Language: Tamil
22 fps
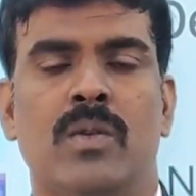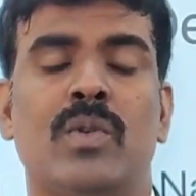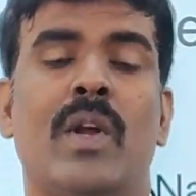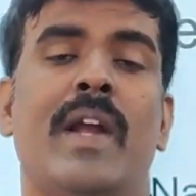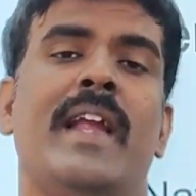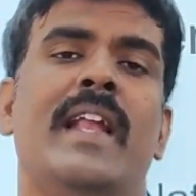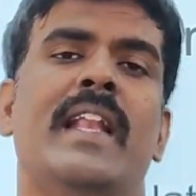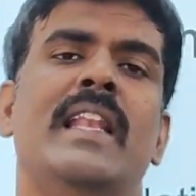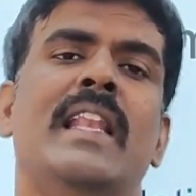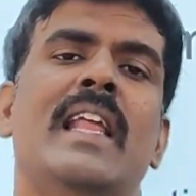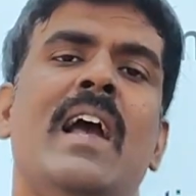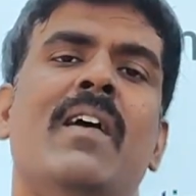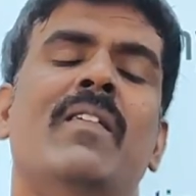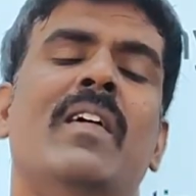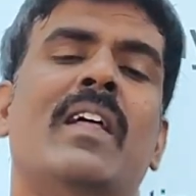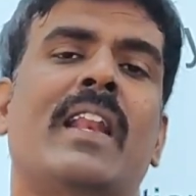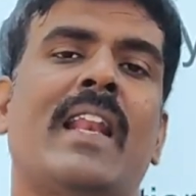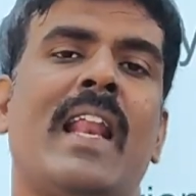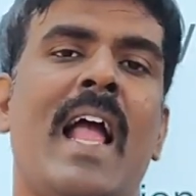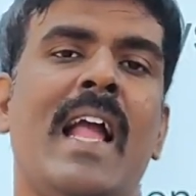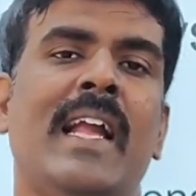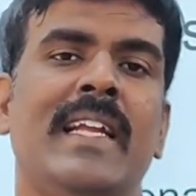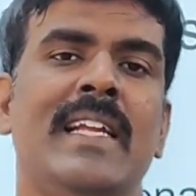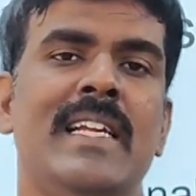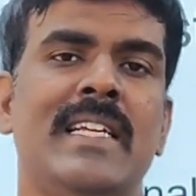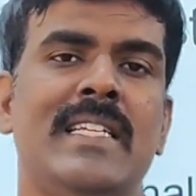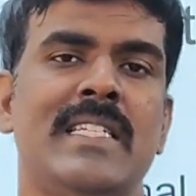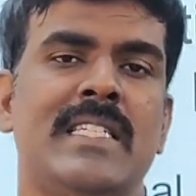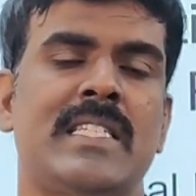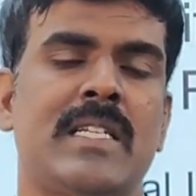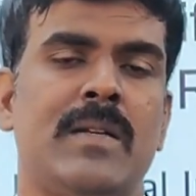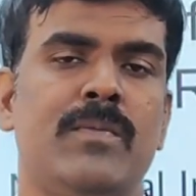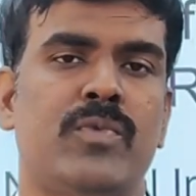ஸோ இந்தியாவில் ரேங்கிங்
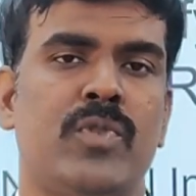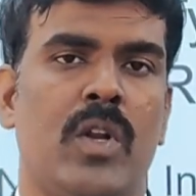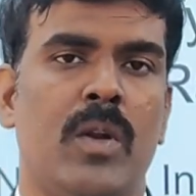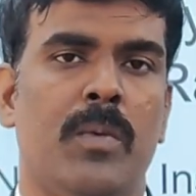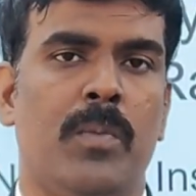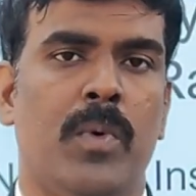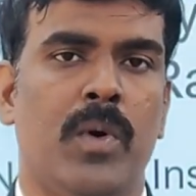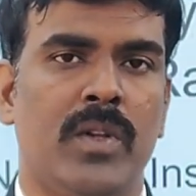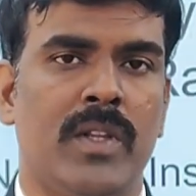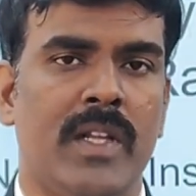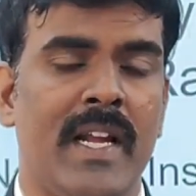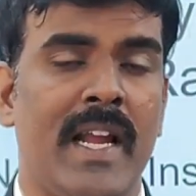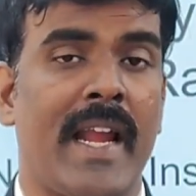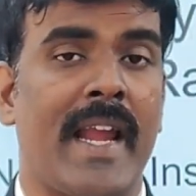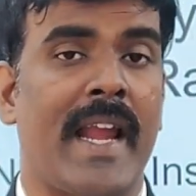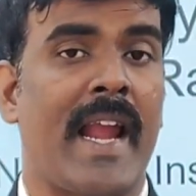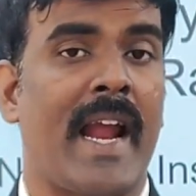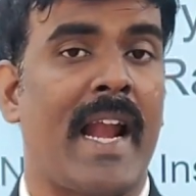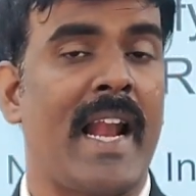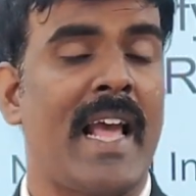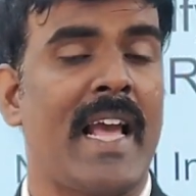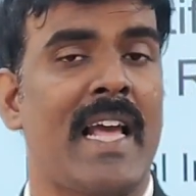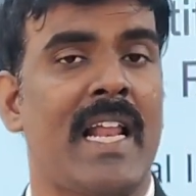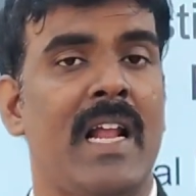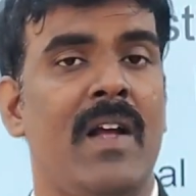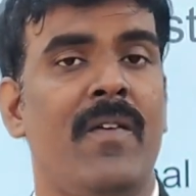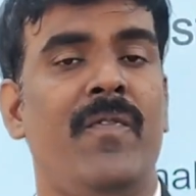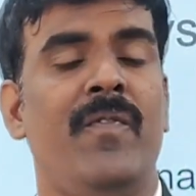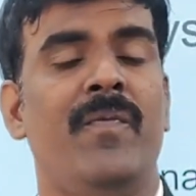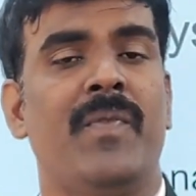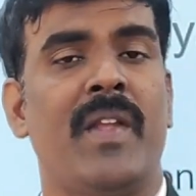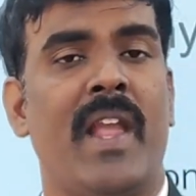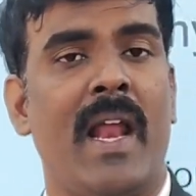சிஸ்டம் சொல்லும்போது
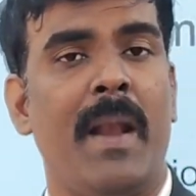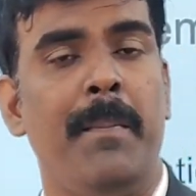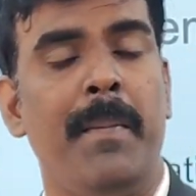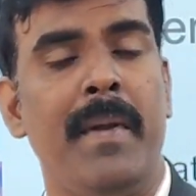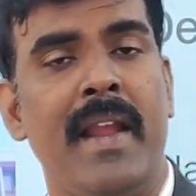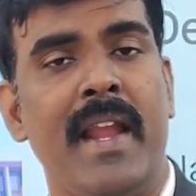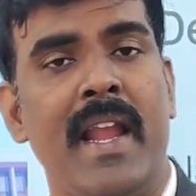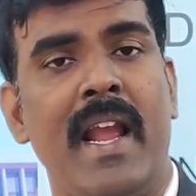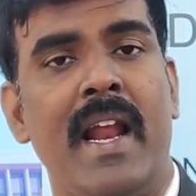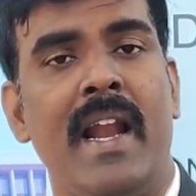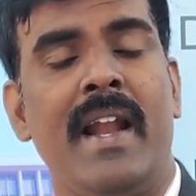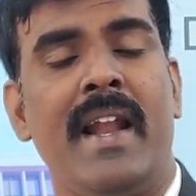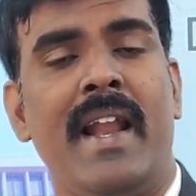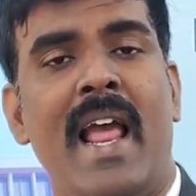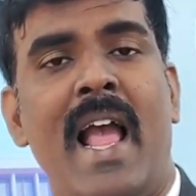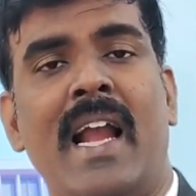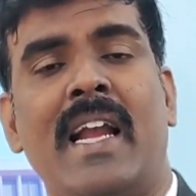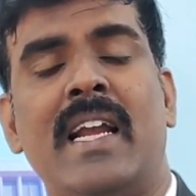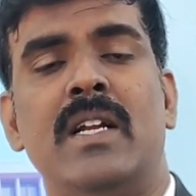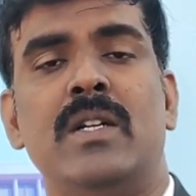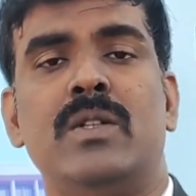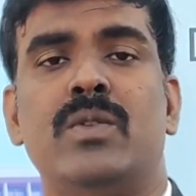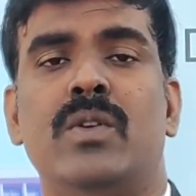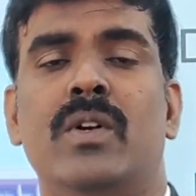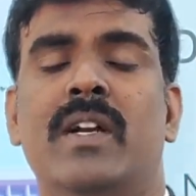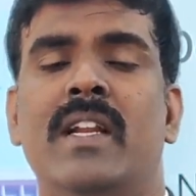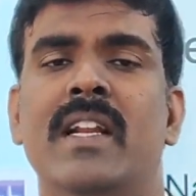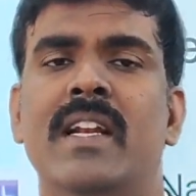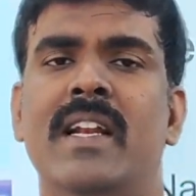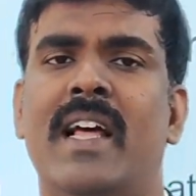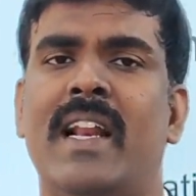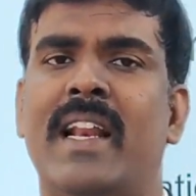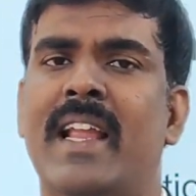என்ஐஆர்எஃப் என்பிஏ நாக்குன்னு
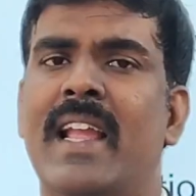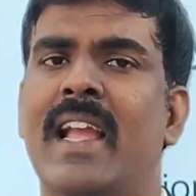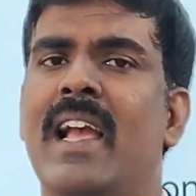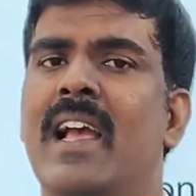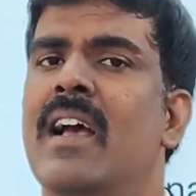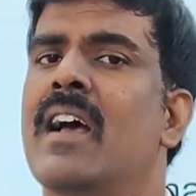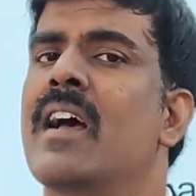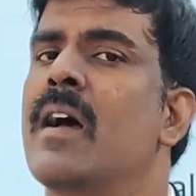சொல்லிட்டு நிறைய